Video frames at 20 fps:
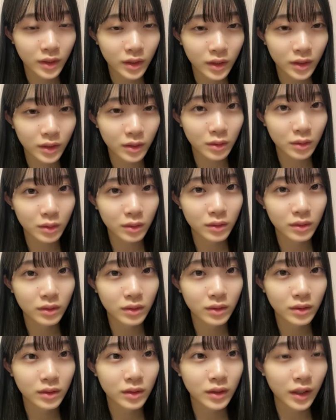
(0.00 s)
あと
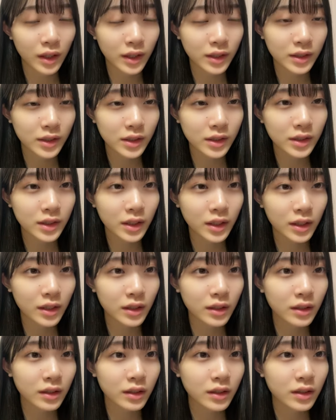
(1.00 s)
足
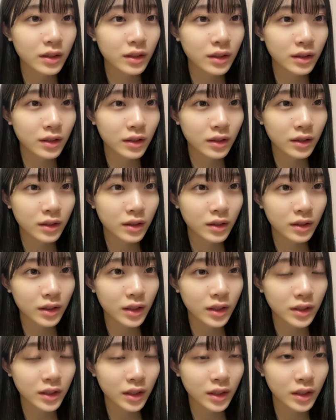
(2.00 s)
先
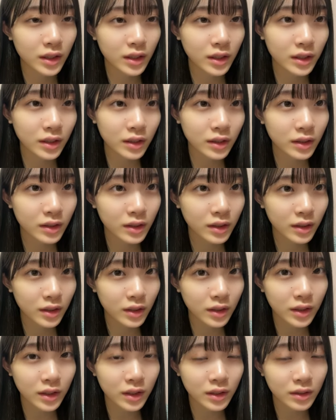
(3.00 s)
手先
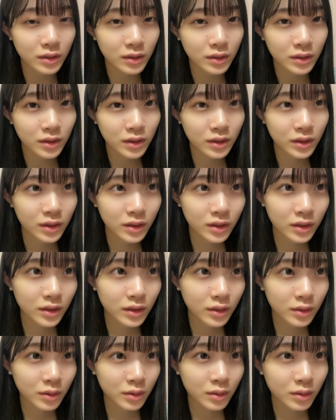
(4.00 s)
冷える
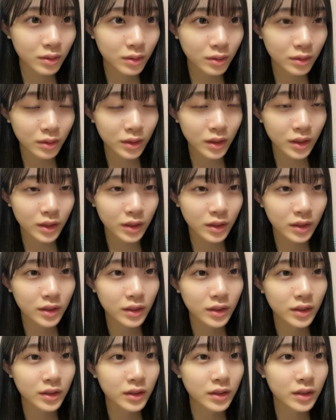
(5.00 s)
本当に
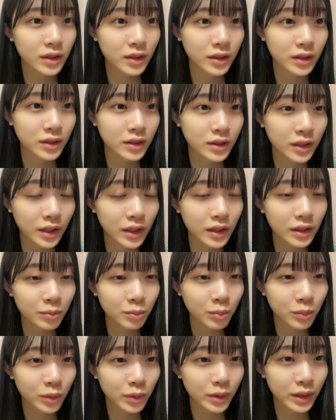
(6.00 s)
先っ
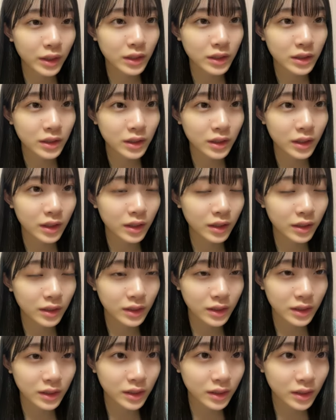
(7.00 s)
ぽが冷えが
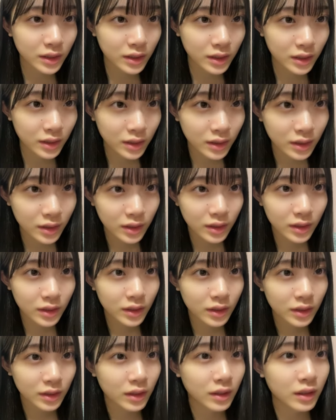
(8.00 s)
ち
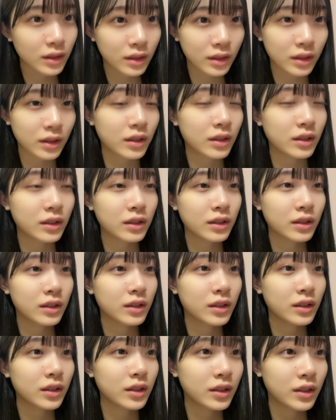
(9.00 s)
だから
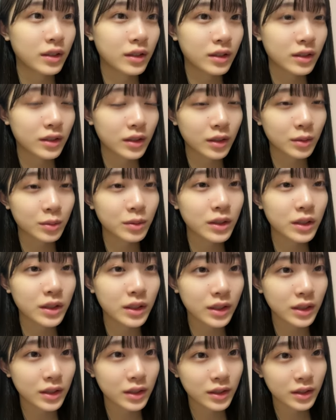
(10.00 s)
寒い
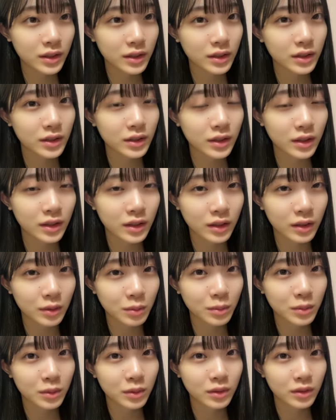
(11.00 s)
ですなんか
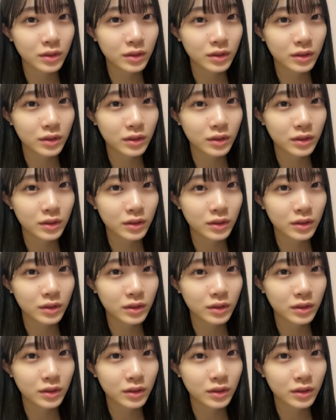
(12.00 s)
も